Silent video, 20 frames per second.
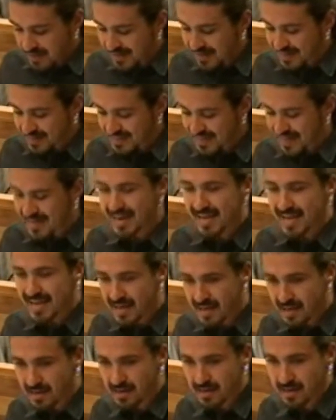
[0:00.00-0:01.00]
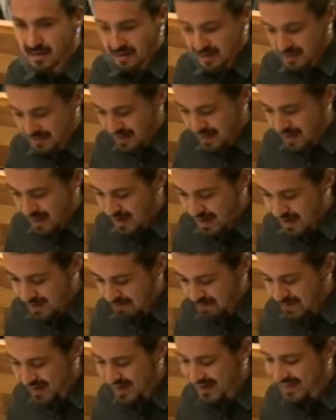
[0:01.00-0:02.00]
reían a
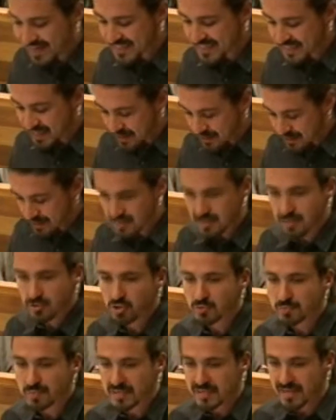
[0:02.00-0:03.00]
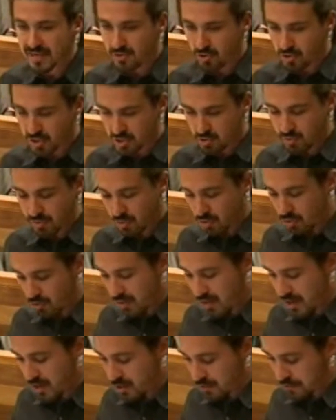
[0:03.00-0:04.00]
carcajadas los pescadores cuando lo
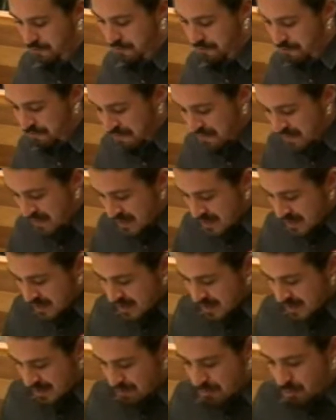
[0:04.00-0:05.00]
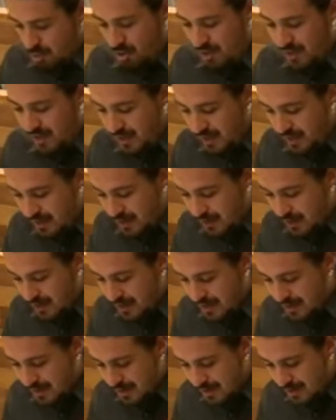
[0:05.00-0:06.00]
vieron? Eh, ¿Por qué
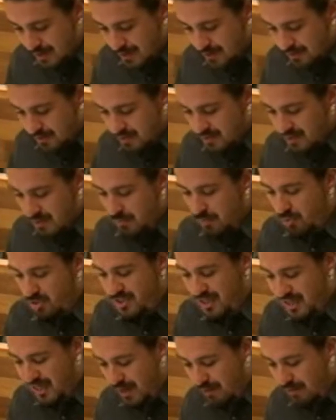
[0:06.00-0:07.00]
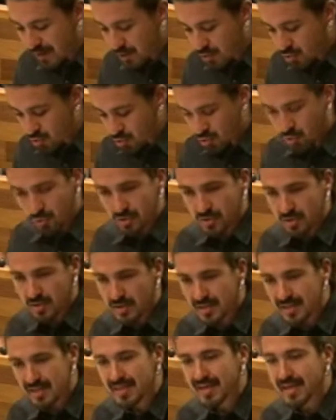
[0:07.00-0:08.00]
eh, después de Acabalu
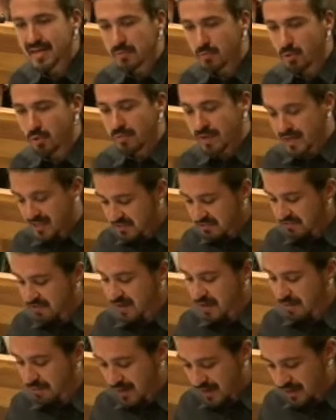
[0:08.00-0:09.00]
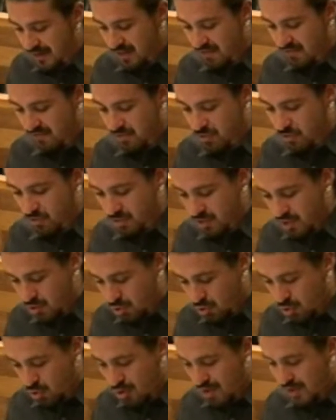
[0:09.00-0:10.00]
y de que volviera a esfarrapar el edificio entero
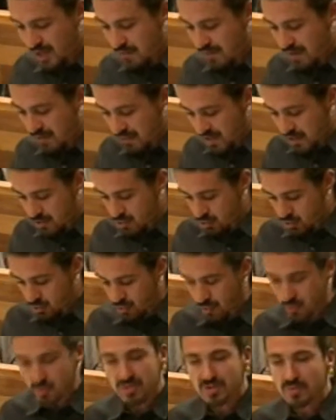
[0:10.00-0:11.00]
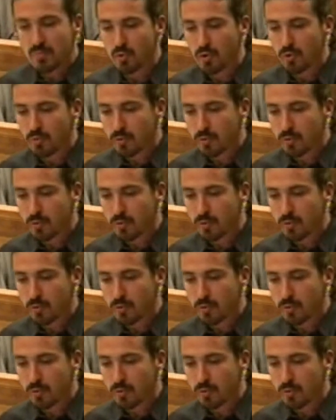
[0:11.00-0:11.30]
con el equipamiento, volvió a